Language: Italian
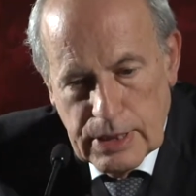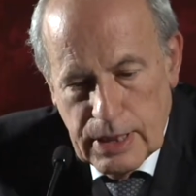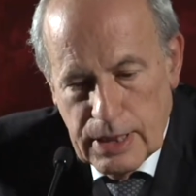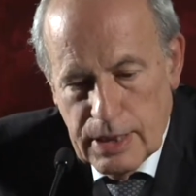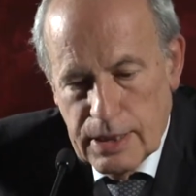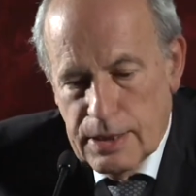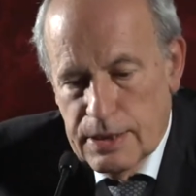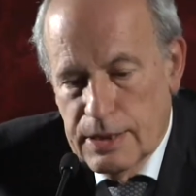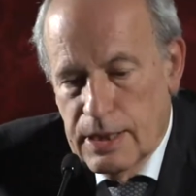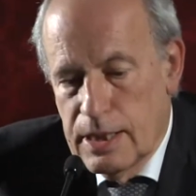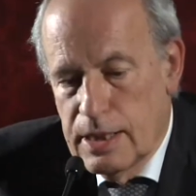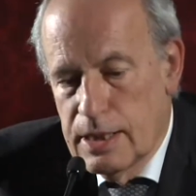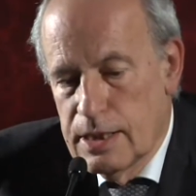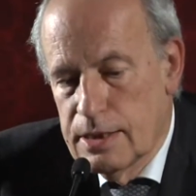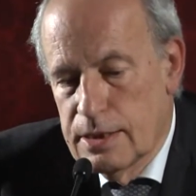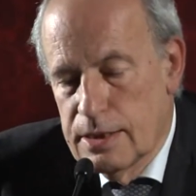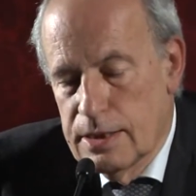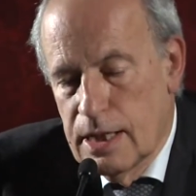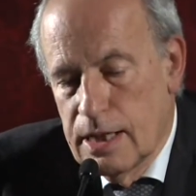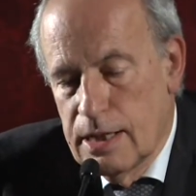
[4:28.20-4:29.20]
eh,
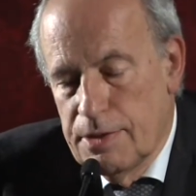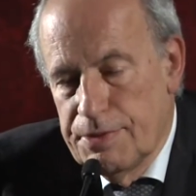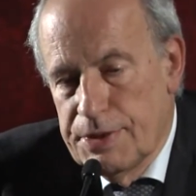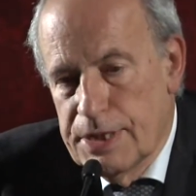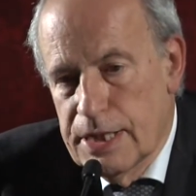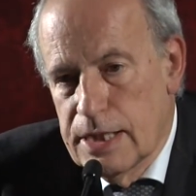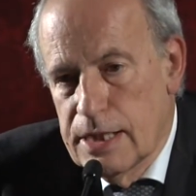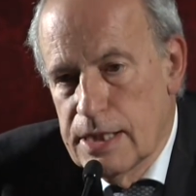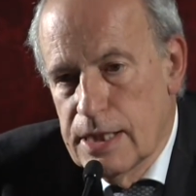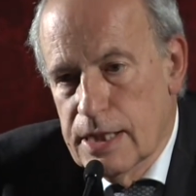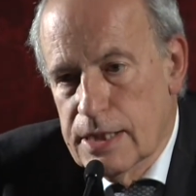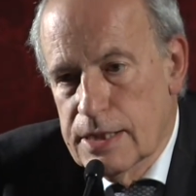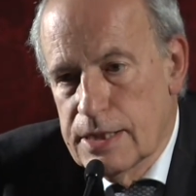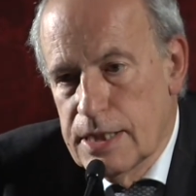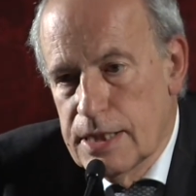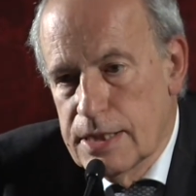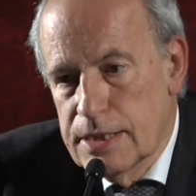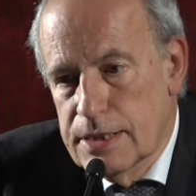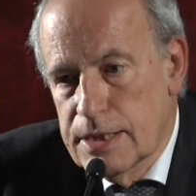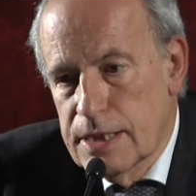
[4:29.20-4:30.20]
de, nelle vite degli
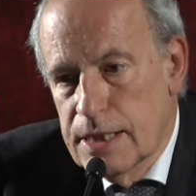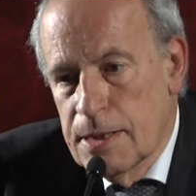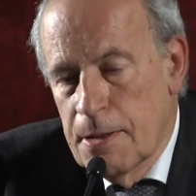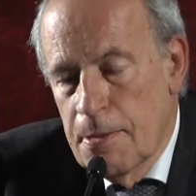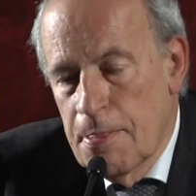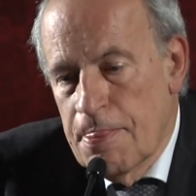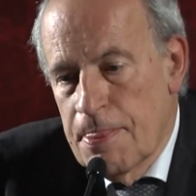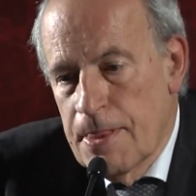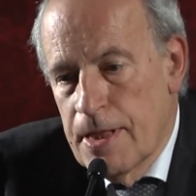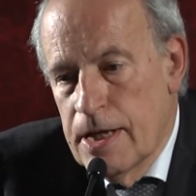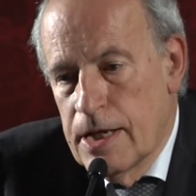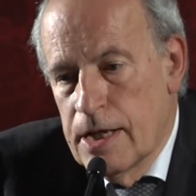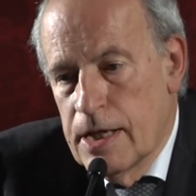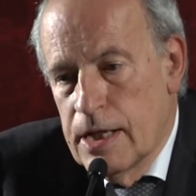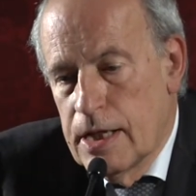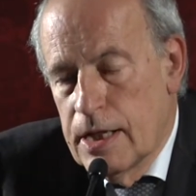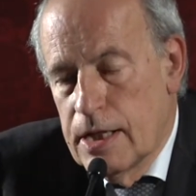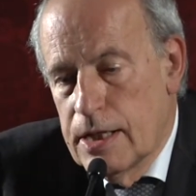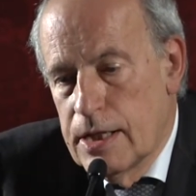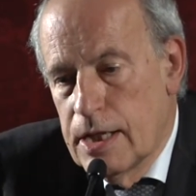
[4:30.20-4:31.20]
artisti,
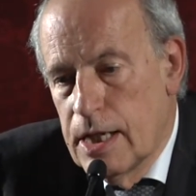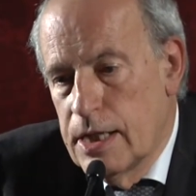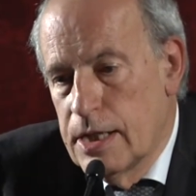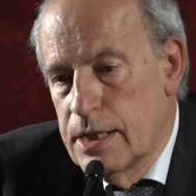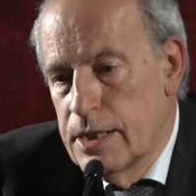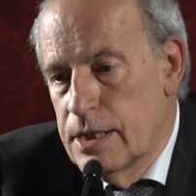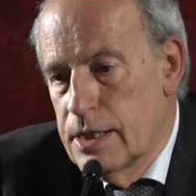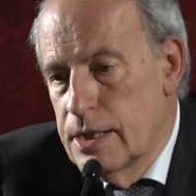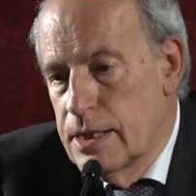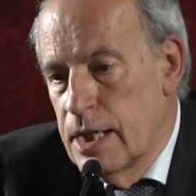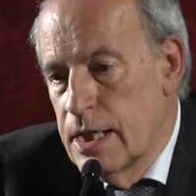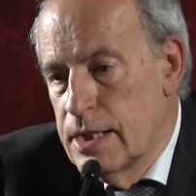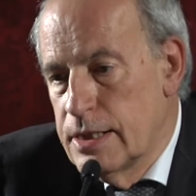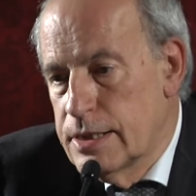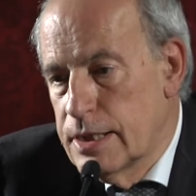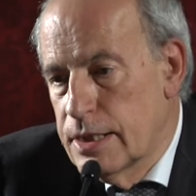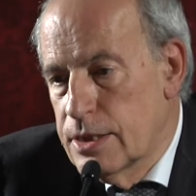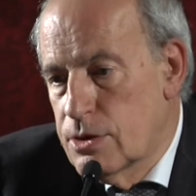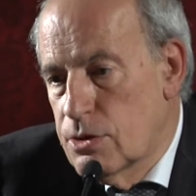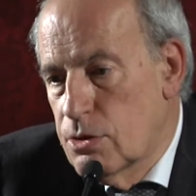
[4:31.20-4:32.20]
nel, nel
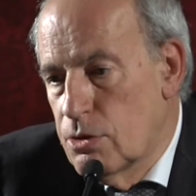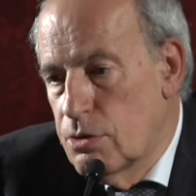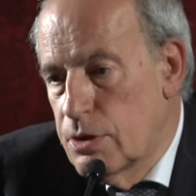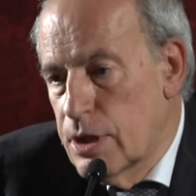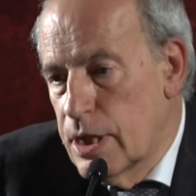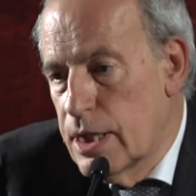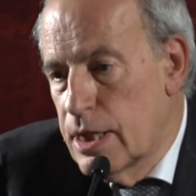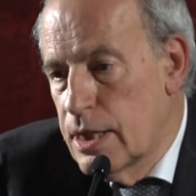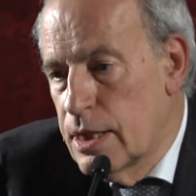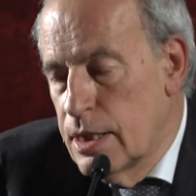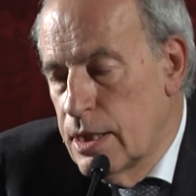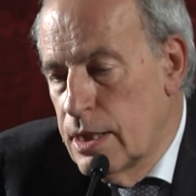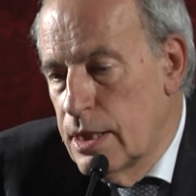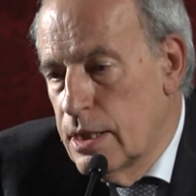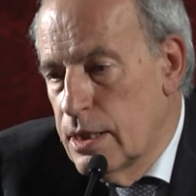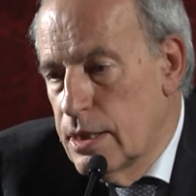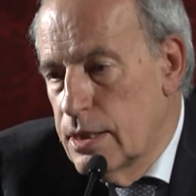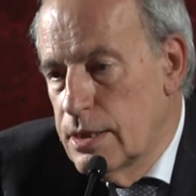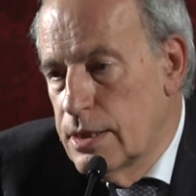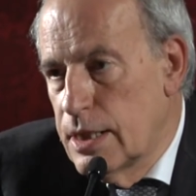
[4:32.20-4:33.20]
settore
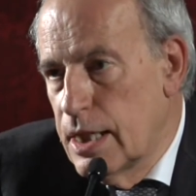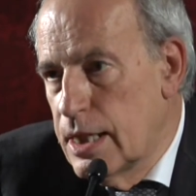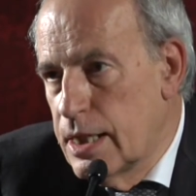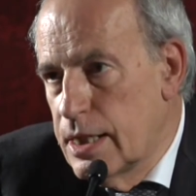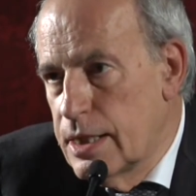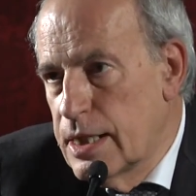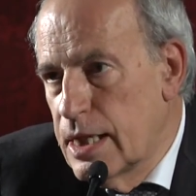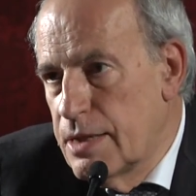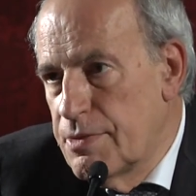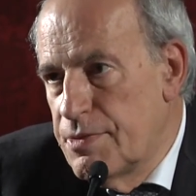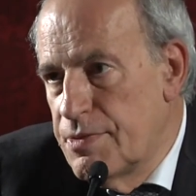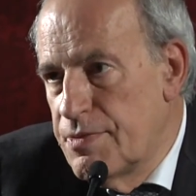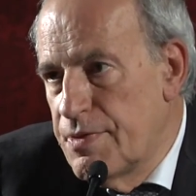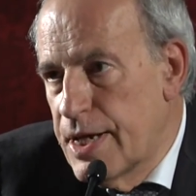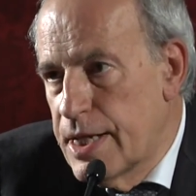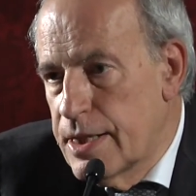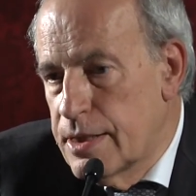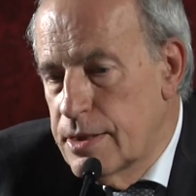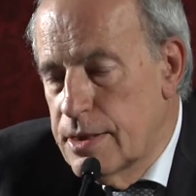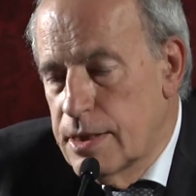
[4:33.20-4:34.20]
dei, dei
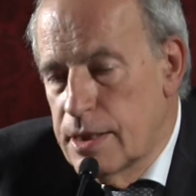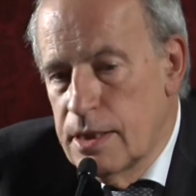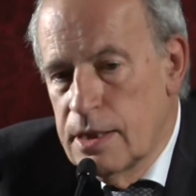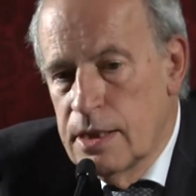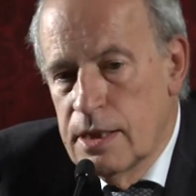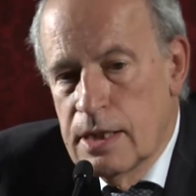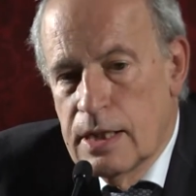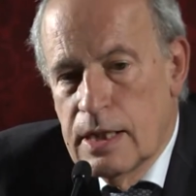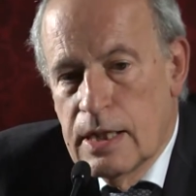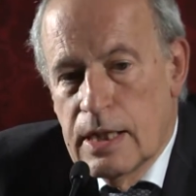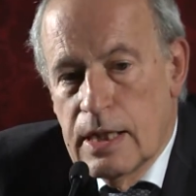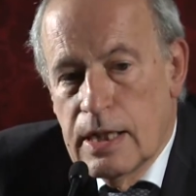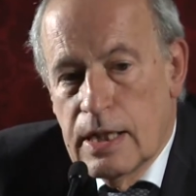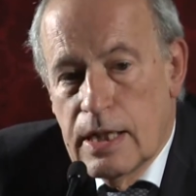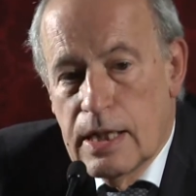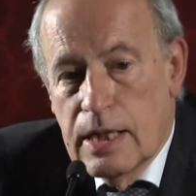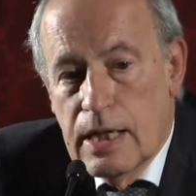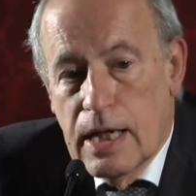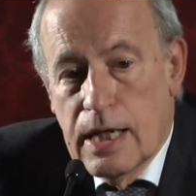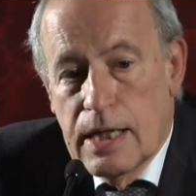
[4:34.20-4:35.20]
viventi,
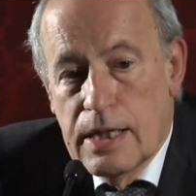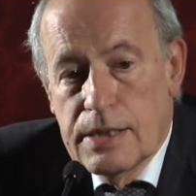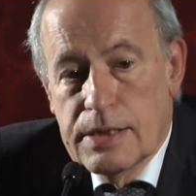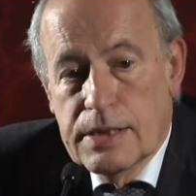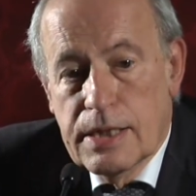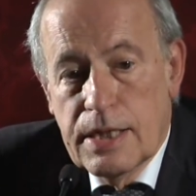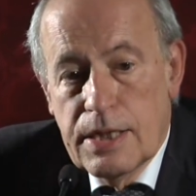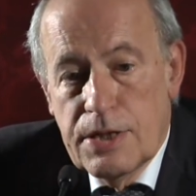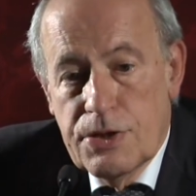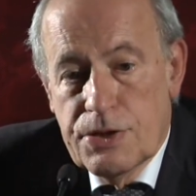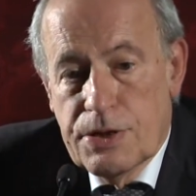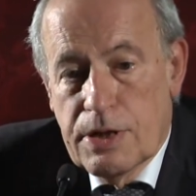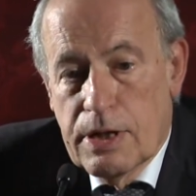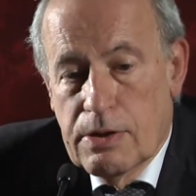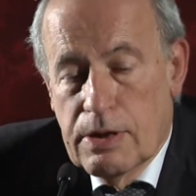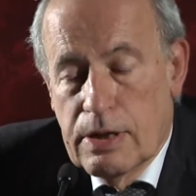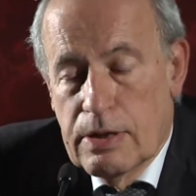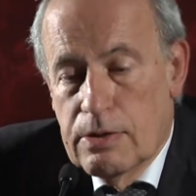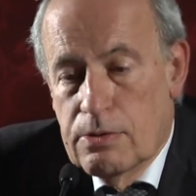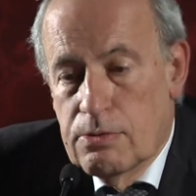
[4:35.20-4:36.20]

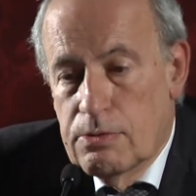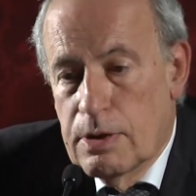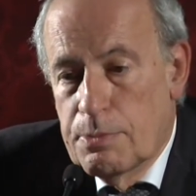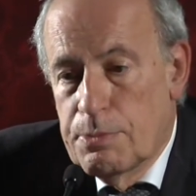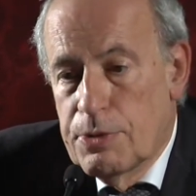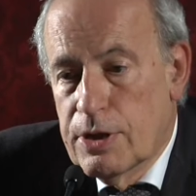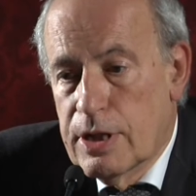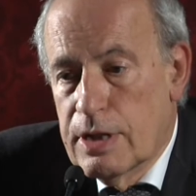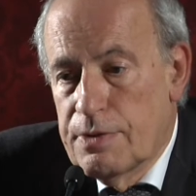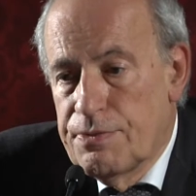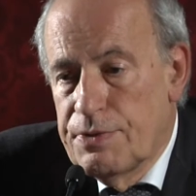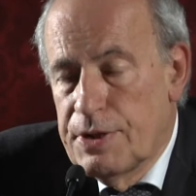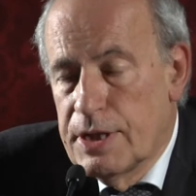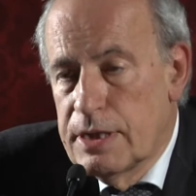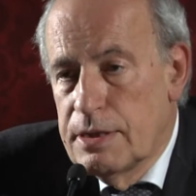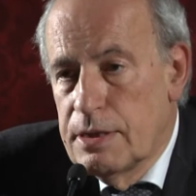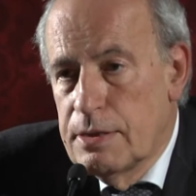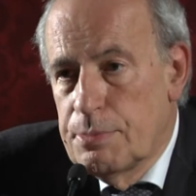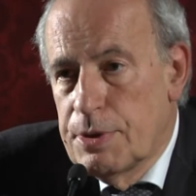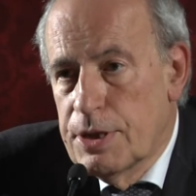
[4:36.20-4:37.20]
inserisce una biografia
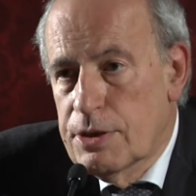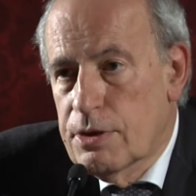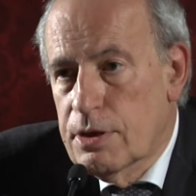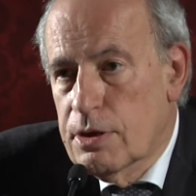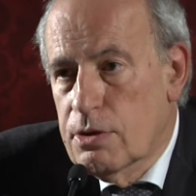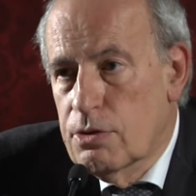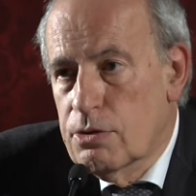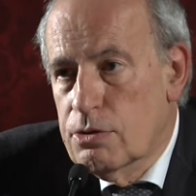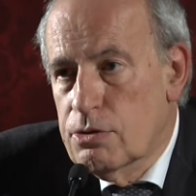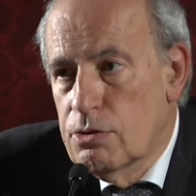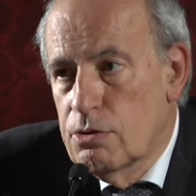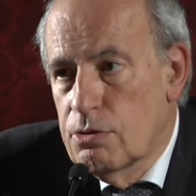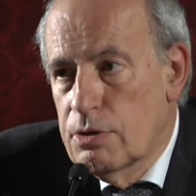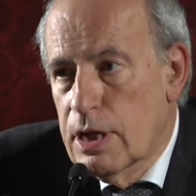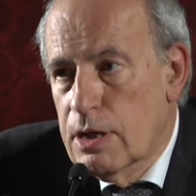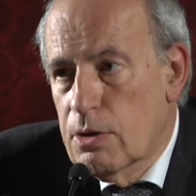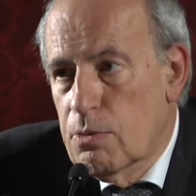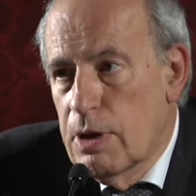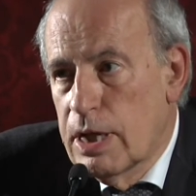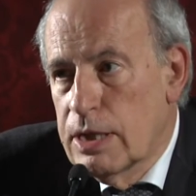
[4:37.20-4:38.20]
di Pietro da
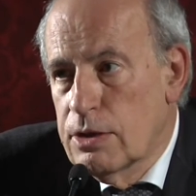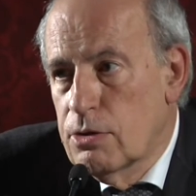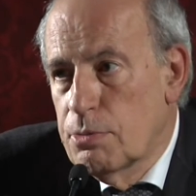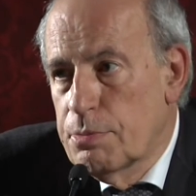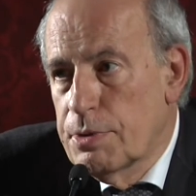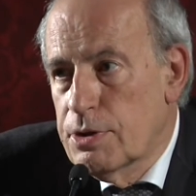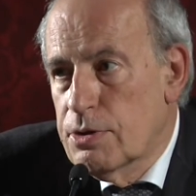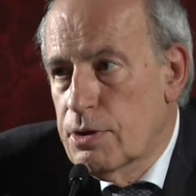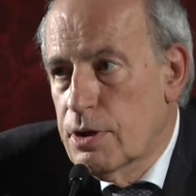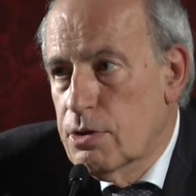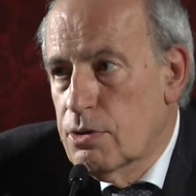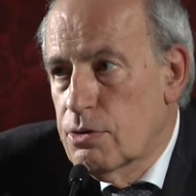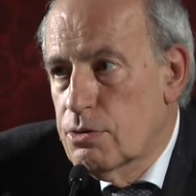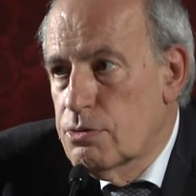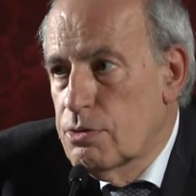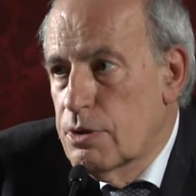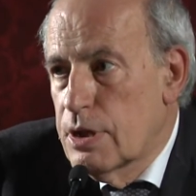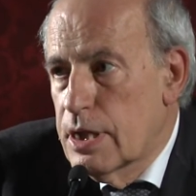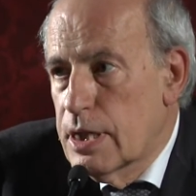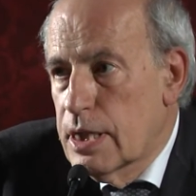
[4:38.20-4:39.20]
Cortona quando Pietro da
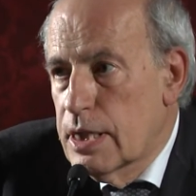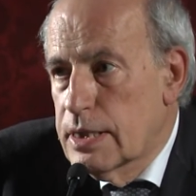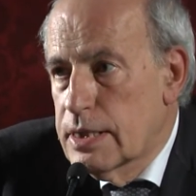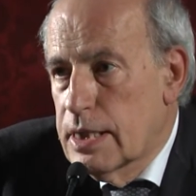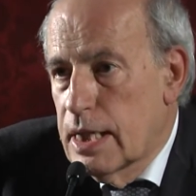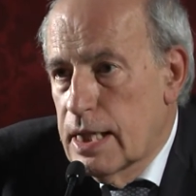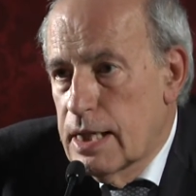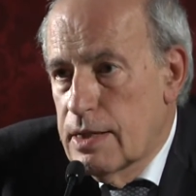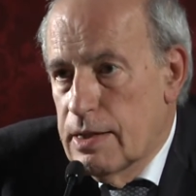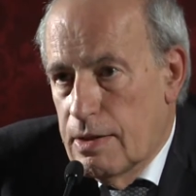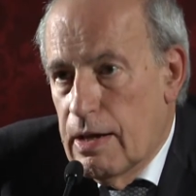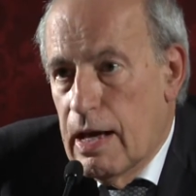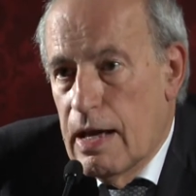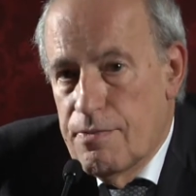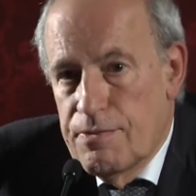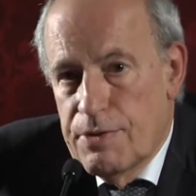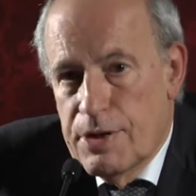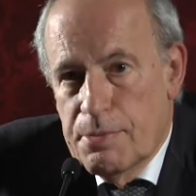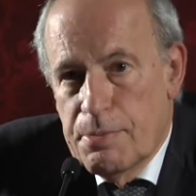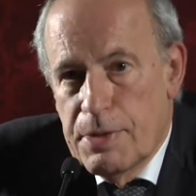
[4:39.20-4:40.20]
Cortona in realtà è,
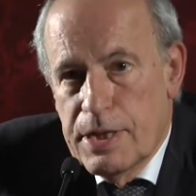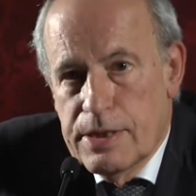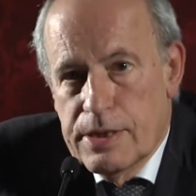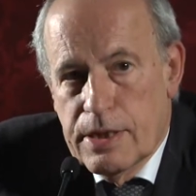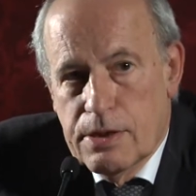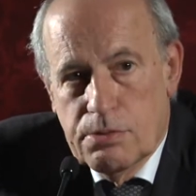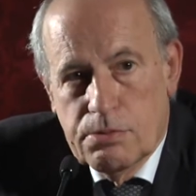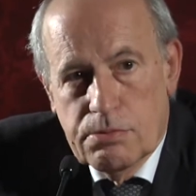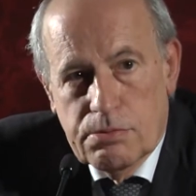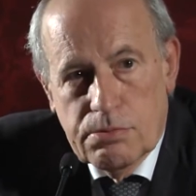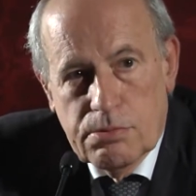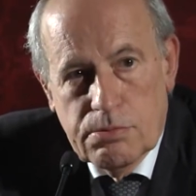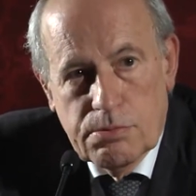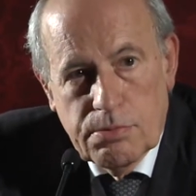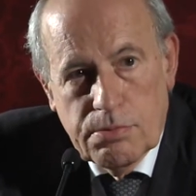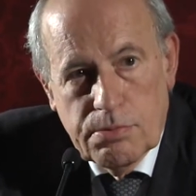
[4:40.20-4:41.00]
è veramente un,